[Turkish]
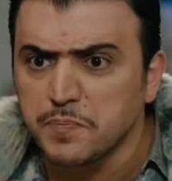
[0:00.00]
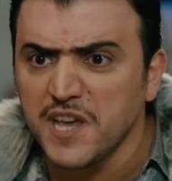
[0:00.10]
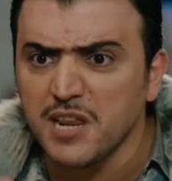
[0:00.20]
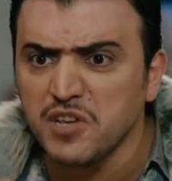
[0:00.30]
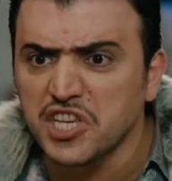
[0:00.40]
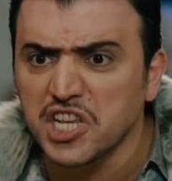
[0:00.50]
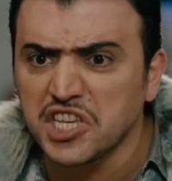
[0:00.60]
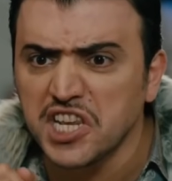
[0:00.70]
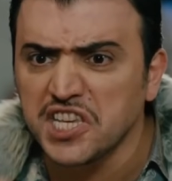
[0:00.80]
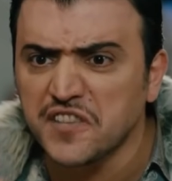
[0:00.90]
Hiçbir Hilmi
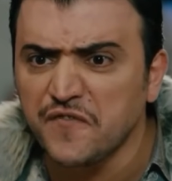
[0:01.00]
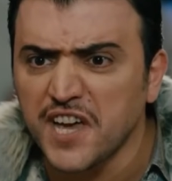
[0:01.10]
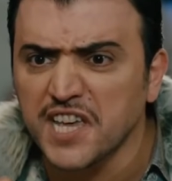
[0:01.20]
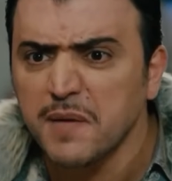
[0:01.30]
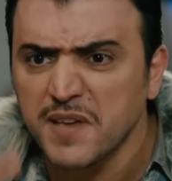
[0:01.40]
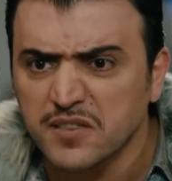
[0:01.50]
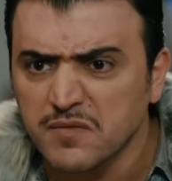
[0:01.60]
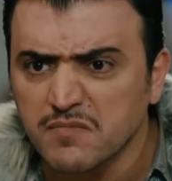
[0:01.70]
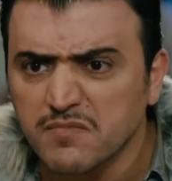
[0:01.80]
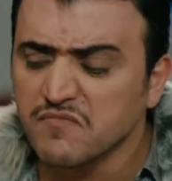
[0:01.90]
çalışanı istifa edemez.